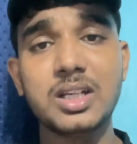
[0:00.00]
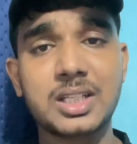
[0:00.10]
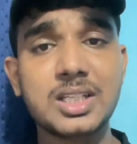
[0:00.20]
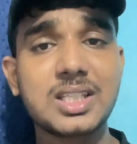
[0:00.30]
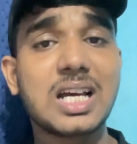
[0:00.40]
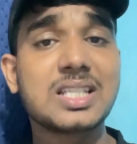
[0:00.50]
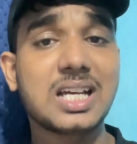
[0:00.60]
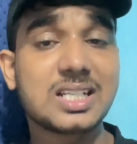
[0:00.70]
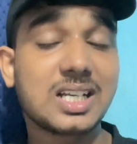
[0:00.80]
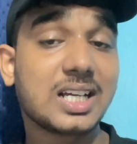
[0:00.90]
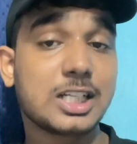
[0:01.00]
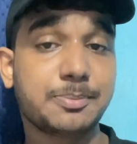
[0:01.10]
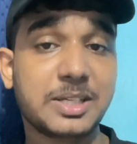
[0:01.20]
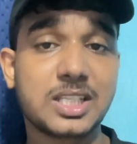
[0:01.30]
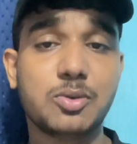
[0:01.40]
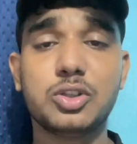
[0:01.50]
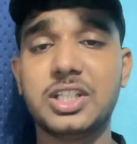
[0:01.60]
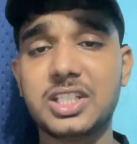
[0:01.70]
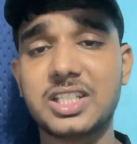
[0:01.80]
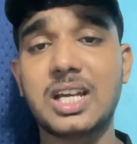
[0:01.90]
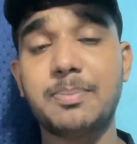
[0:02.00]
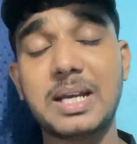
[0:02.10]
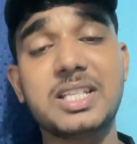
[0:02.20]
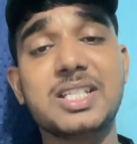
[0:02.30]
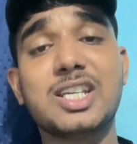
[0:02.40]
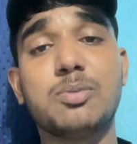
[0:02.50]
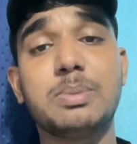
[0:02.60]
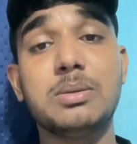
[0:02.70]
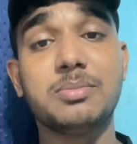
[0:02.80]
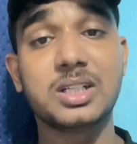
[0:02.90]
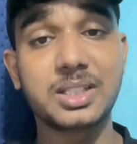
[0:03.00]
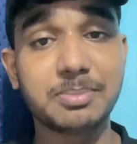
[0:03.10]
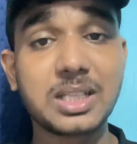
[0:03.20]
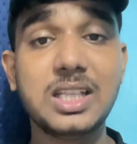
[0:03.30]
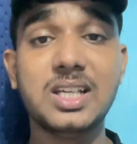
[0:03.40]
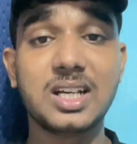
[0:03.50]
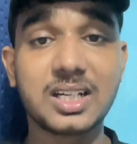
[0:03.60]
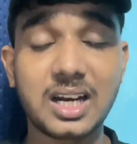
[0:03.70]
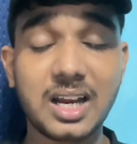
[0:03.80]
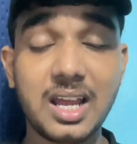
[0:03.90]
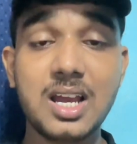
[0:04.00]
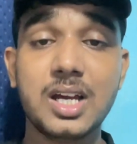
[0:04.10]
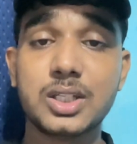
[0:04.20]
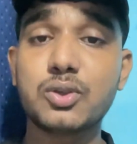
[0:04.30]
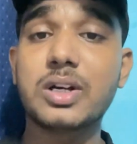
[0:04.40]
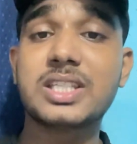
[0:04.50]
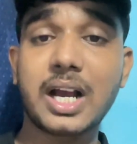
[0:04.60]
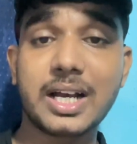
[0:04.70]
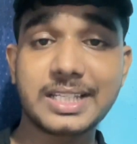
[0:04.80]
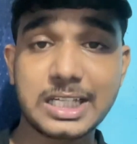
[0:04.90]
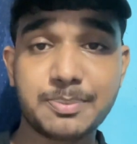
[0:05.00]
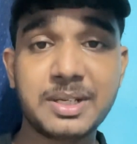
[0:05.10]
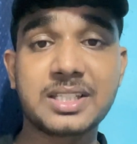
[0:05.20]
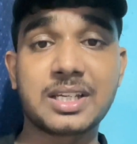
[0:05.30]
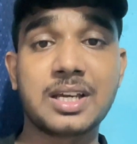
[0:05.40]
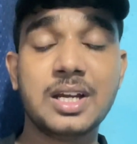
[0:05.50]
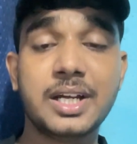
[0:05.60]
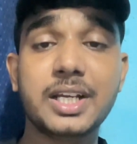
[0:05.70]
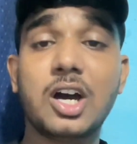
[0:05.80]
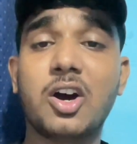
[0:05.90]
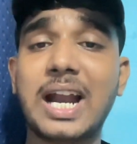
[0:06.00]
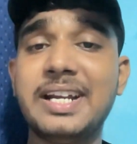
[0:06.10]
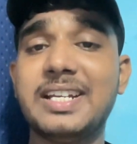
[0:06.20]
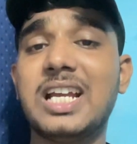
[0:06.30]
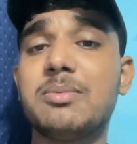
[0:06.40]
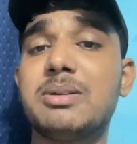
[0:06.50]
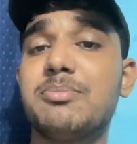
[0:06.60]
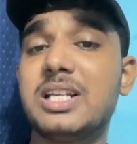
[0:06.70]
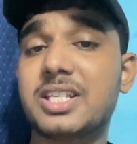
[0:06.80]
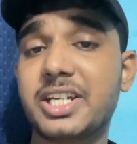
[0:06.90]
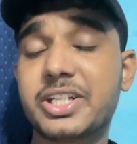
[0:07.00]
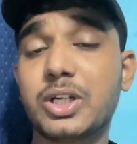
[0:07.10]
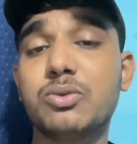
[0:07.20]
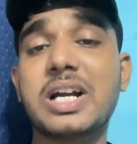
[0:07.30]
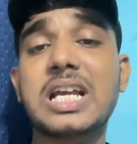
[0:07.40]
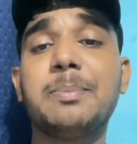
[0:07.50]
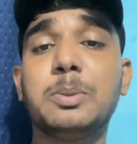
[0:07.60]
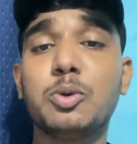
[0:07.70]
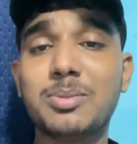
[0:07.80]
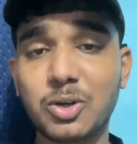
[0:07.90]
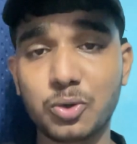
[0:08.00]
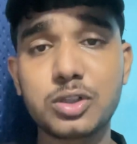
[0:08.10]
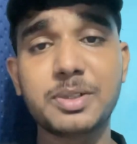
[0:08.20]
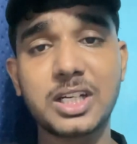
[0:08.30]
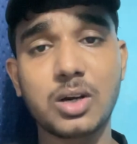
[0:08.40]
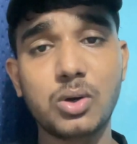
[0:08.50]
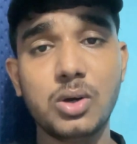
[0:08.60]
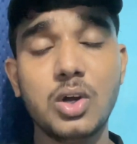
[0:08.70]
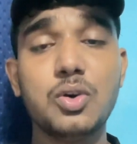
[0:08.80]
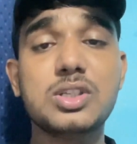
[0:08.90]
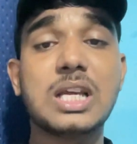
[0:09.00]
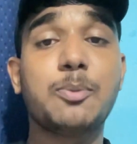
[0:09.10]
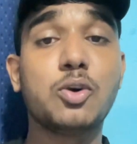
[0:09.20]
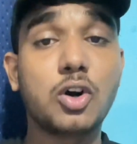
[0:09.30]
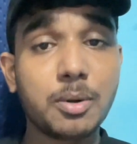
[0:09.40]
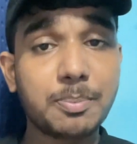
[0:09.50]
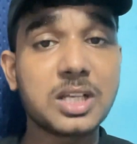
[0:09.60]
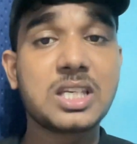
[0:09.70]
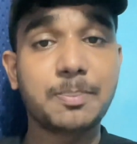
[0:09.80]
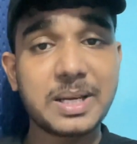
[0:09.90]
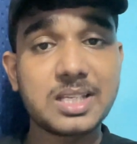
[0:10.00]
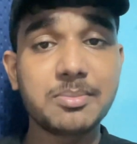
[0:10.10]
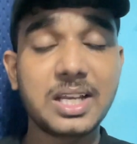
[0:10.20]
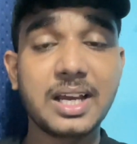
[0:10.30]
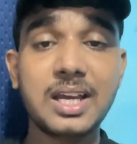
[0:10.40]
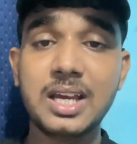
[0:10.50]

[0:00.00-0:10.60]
तीन चार चार साल का एक्सपीरियंस है वो तीस हजार पैंतीस हजार रुपये मंथली अर्न कर रहे हैं जिनको तो अच्छा खासा एक्सपीरियंस है ठीक है और आईटीआई के बाद मैं सजेस्ट करूंगा कि आप डिप्लोमा कोर्स भी कर लो उससे आपको और अच्छे पैसे मिलेंगे